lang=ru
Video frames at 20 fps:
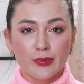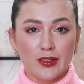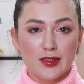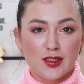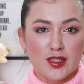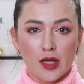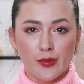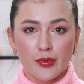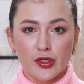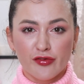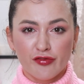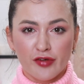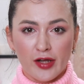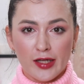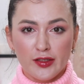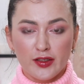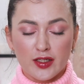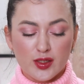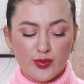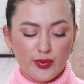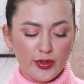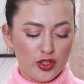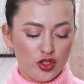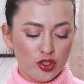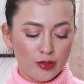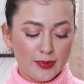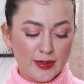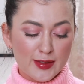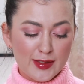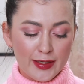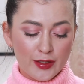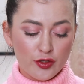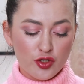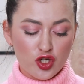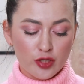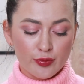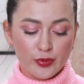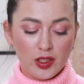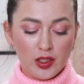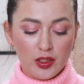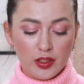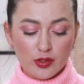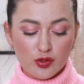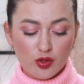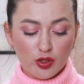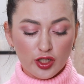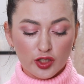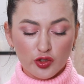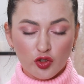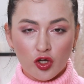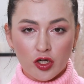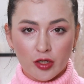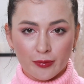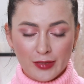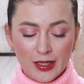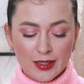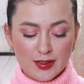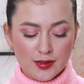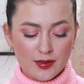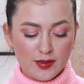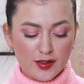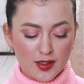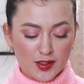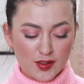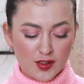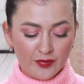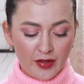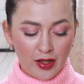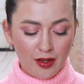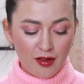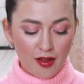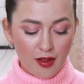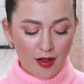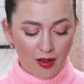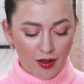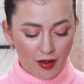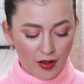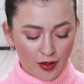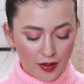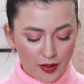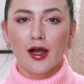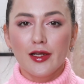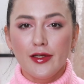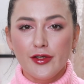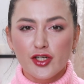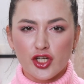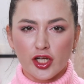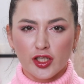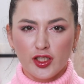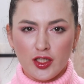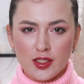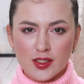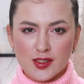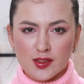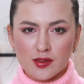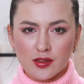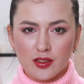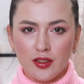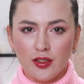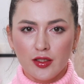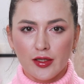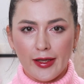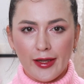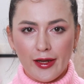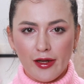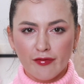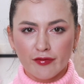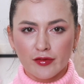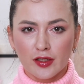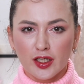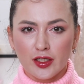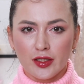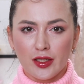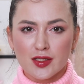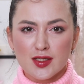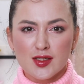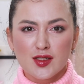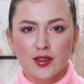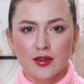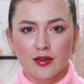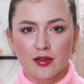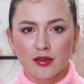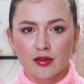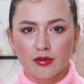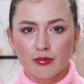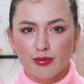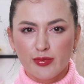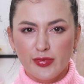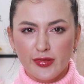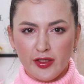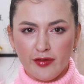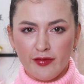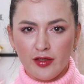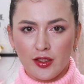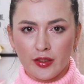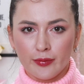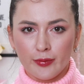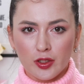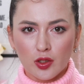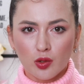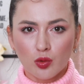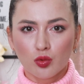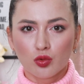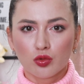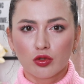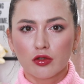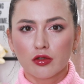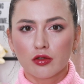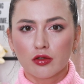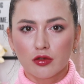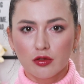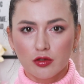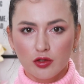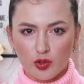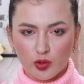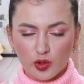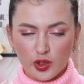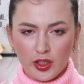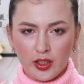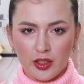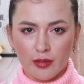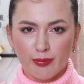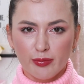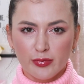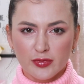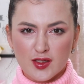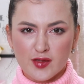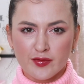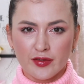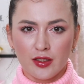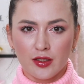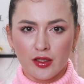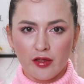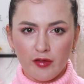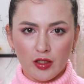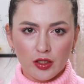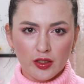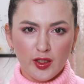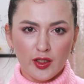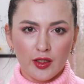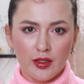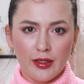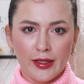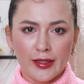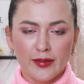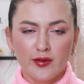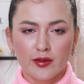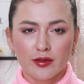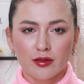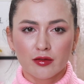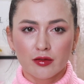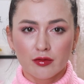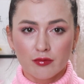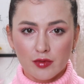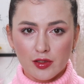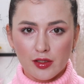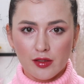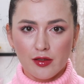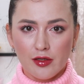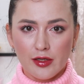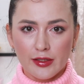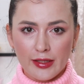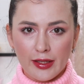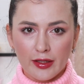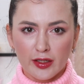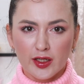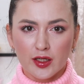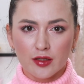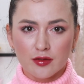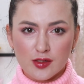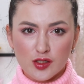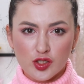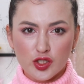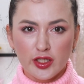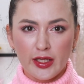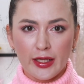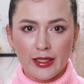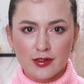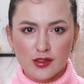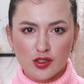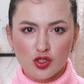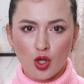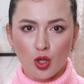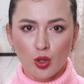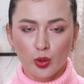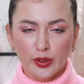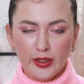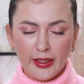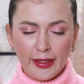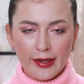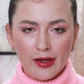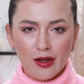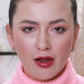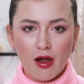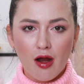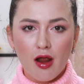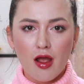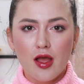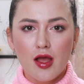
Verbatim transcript: мы от Summer Fridays перейдем к следующему релизу, который меня заинтересовал. Алиша Кис и Эльф наконец-то явили миру другие свои новинки. И это линейка Key Soul Care.